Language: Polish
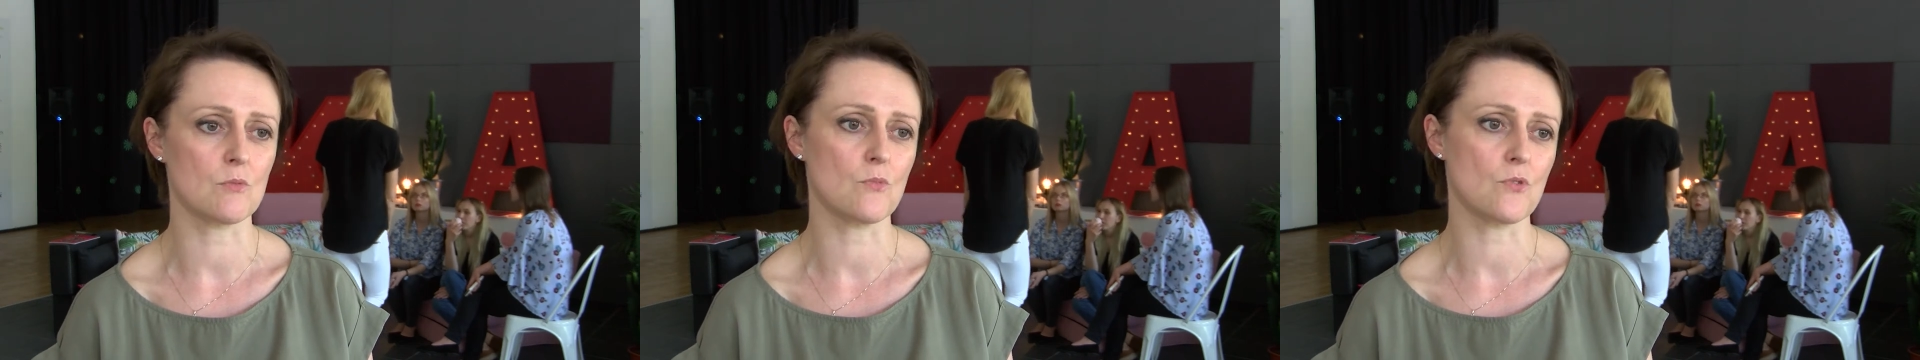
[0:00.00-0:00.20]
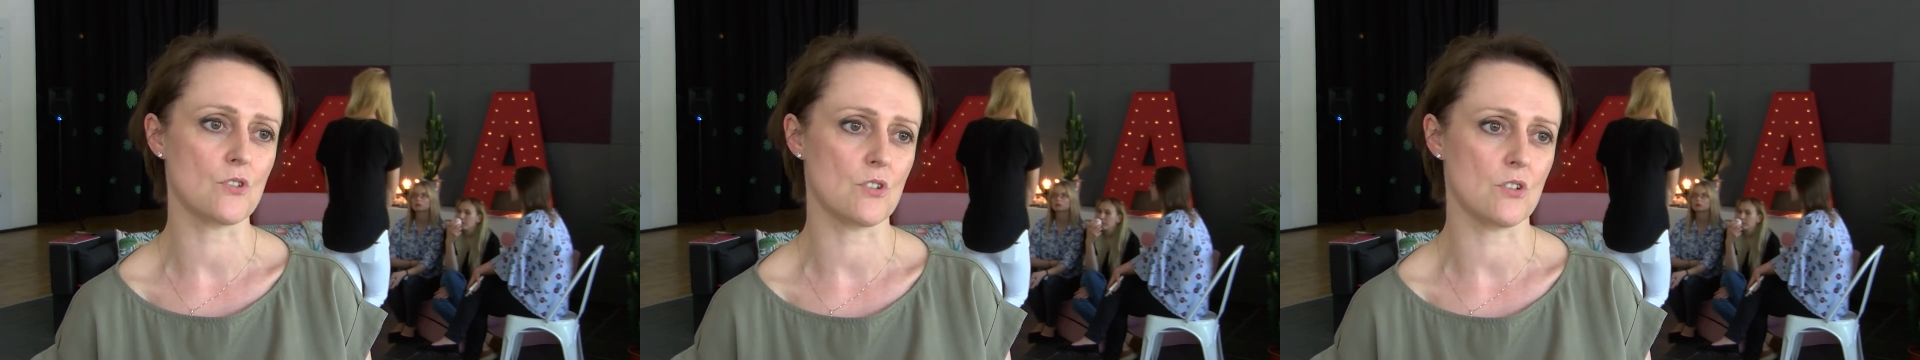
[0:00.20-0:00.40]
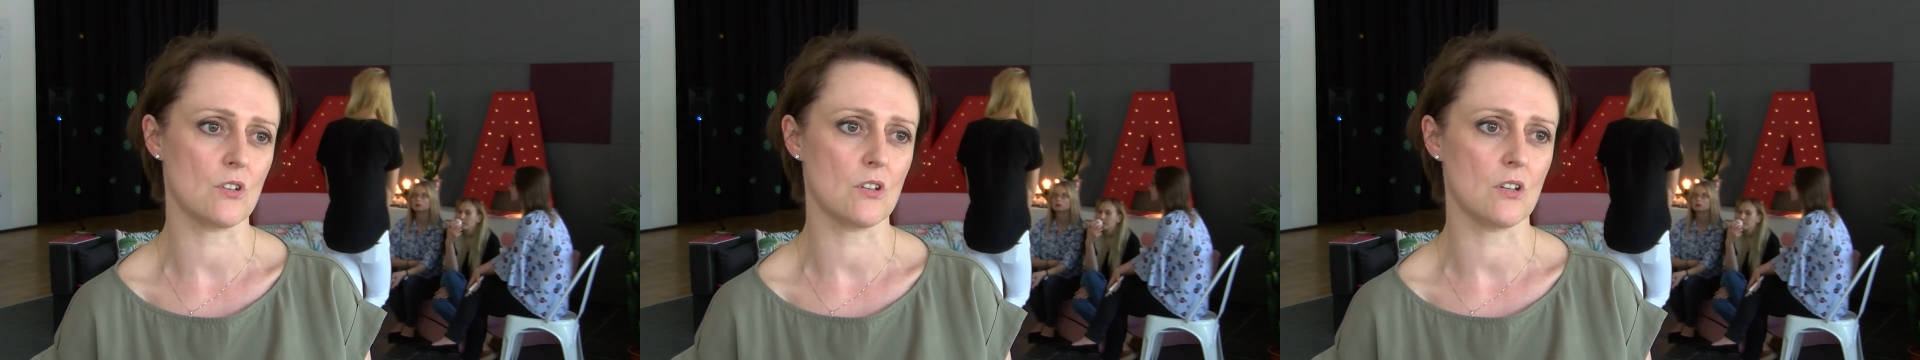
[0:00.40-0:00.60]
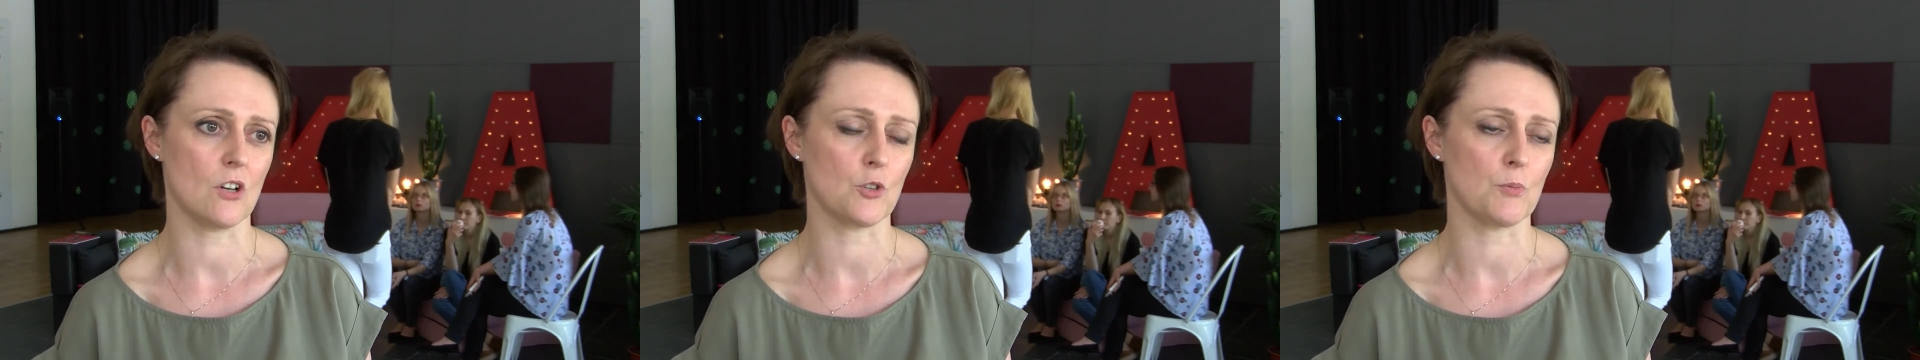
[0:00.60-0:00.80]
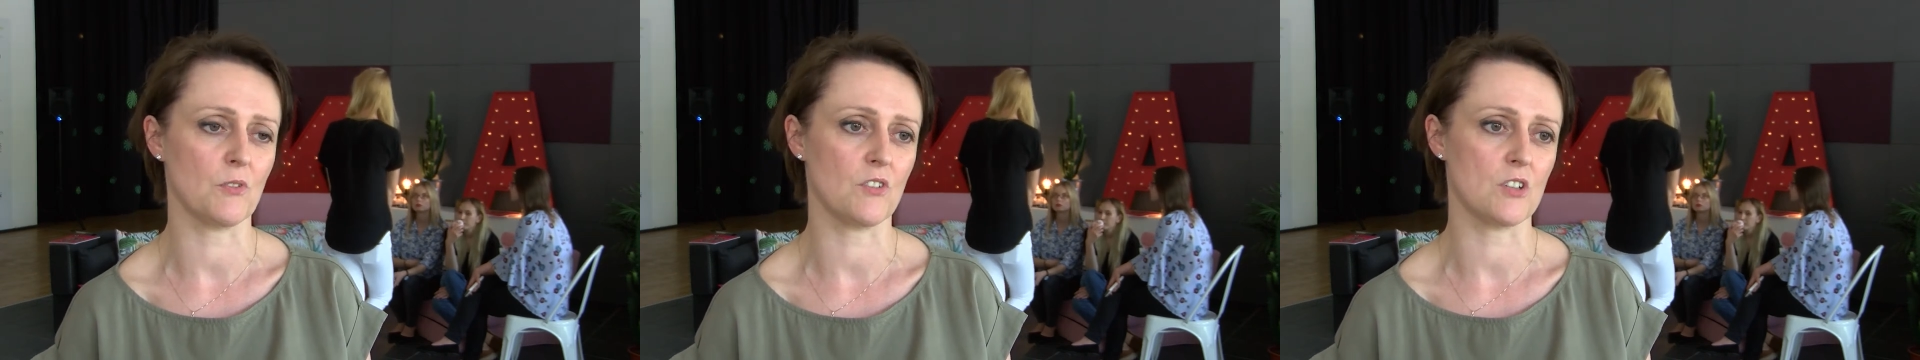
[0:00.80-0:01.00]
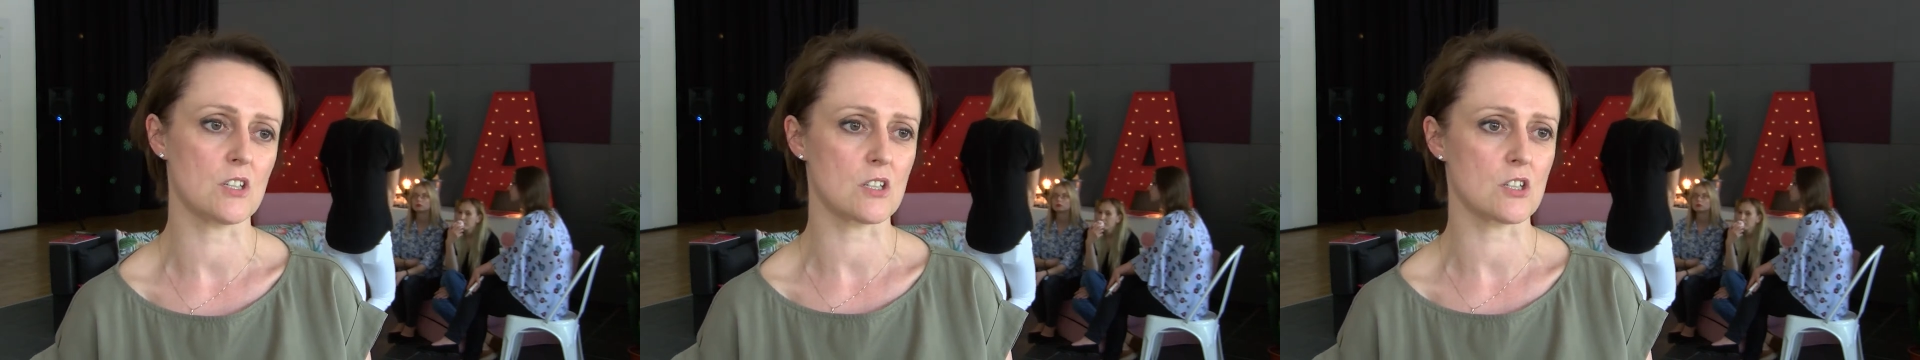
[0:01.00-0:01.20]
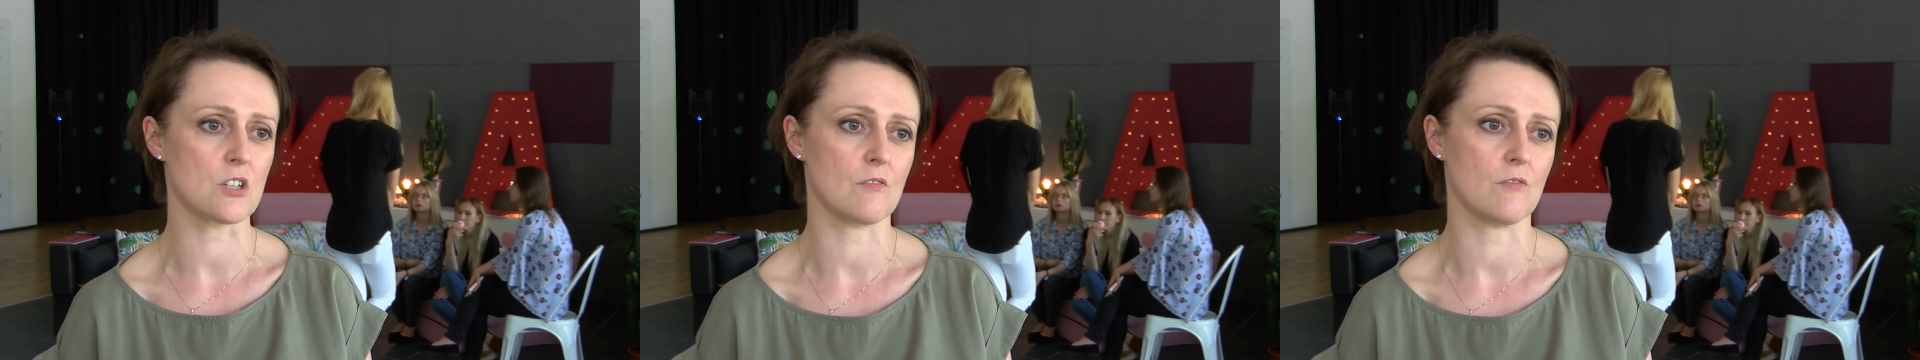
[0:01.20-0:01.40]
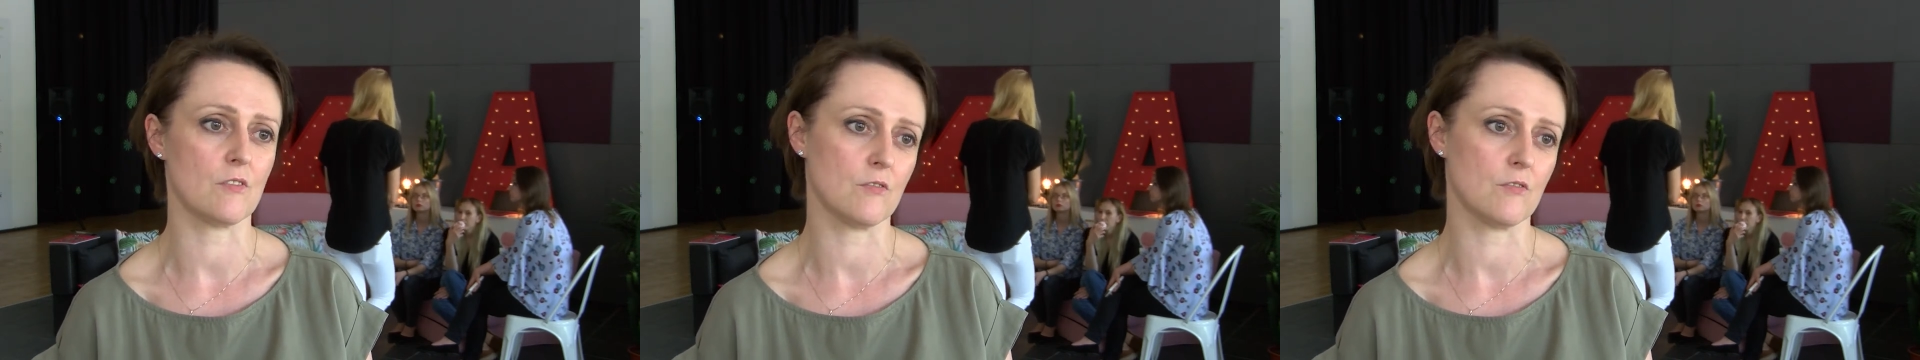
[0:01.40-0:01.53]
musi odpowiedzieć